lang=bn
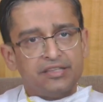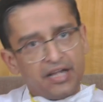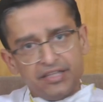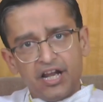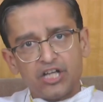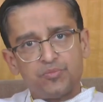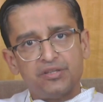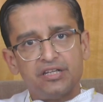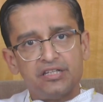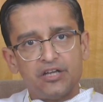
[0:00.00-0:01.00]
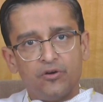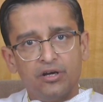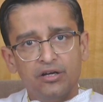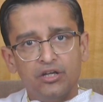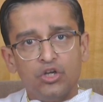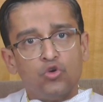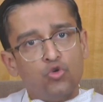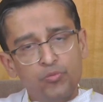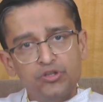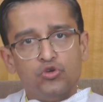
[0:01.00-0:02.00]
তাদের হাসপাতালে যাওয়া
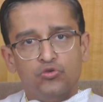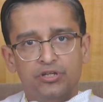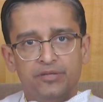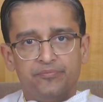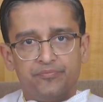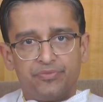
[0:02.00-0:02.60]
খুবই জরুরি